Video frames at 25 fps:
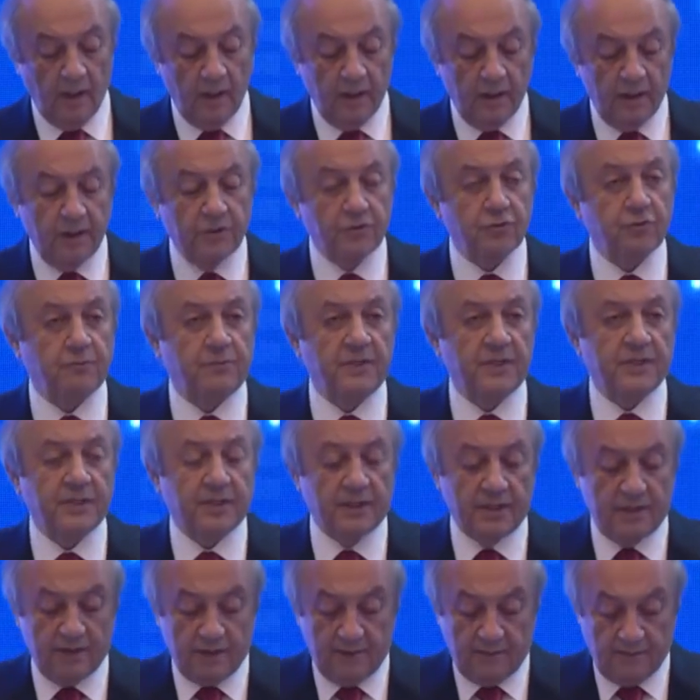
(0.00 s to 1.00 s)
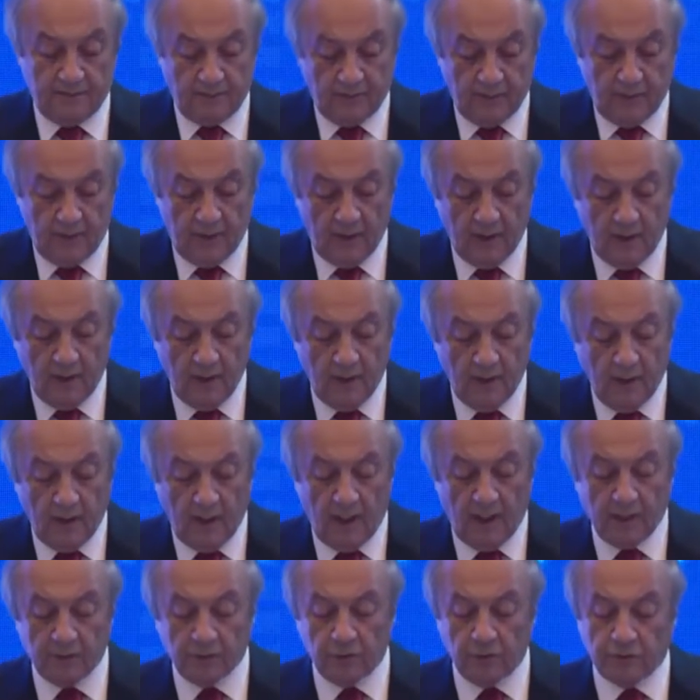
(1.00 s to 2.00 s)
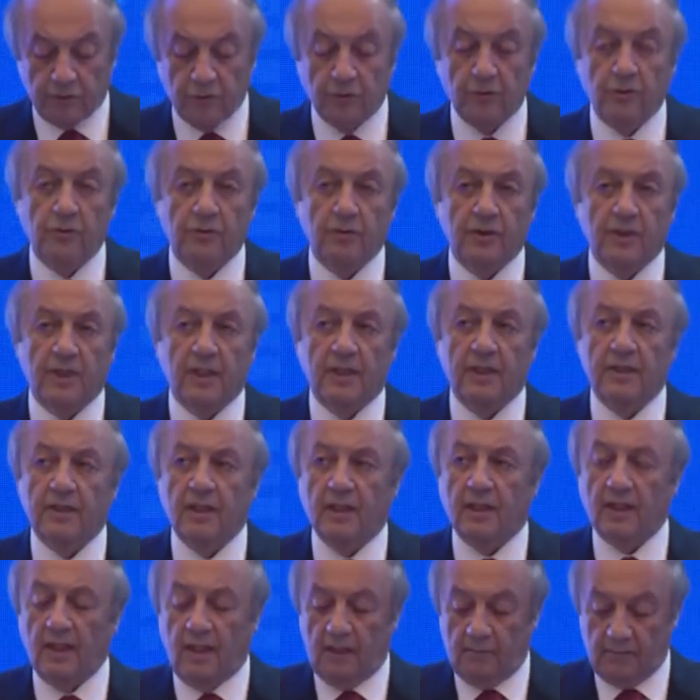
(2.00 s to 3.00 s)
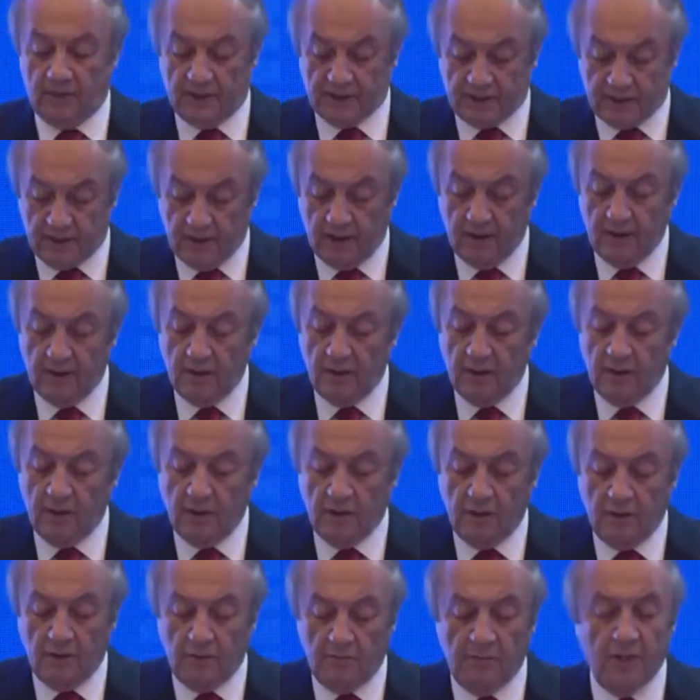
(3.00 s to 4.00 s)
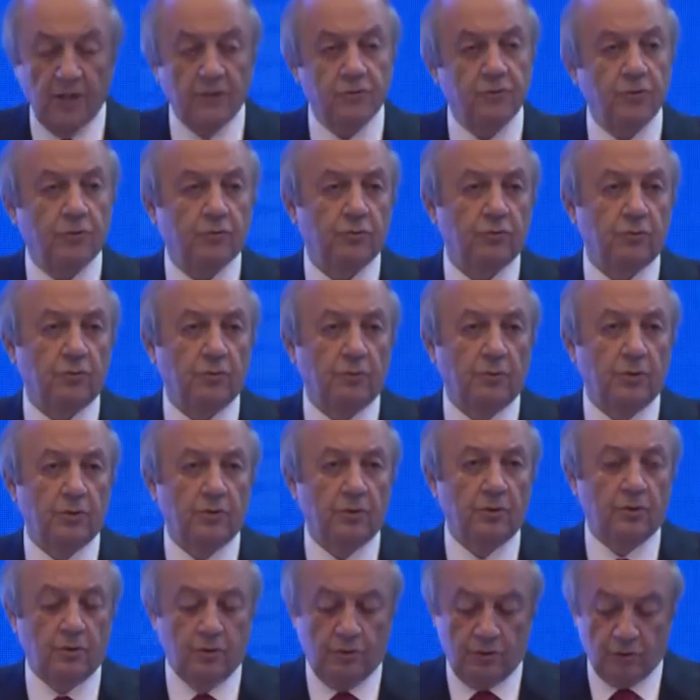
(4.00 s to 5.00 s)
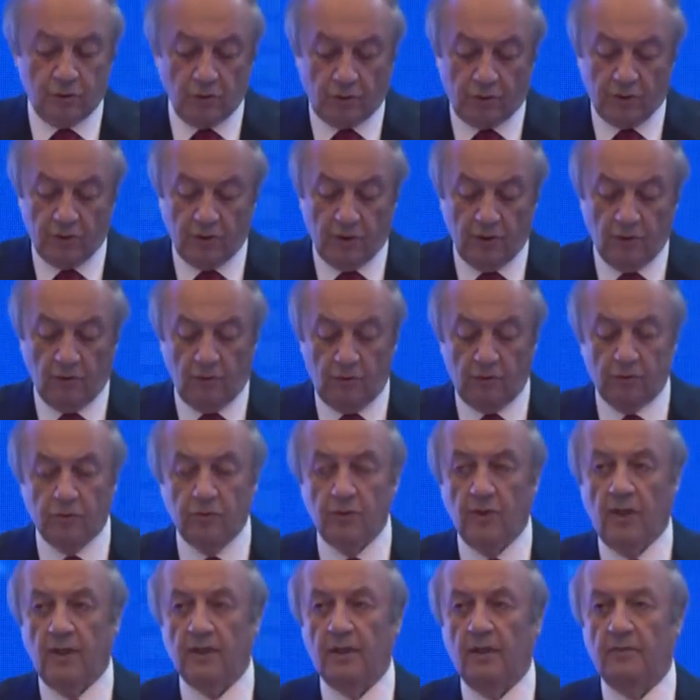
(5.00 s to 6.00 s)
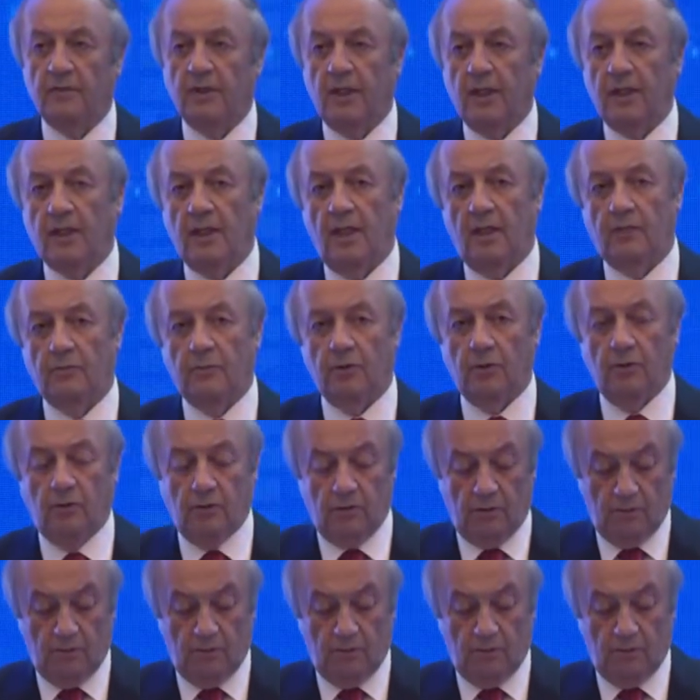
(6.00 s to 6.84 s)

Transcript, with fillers: Hiç şüphesiz en kötünün geride kalması mevcut durumun çok iyi olduğu anlamına gelmiyor.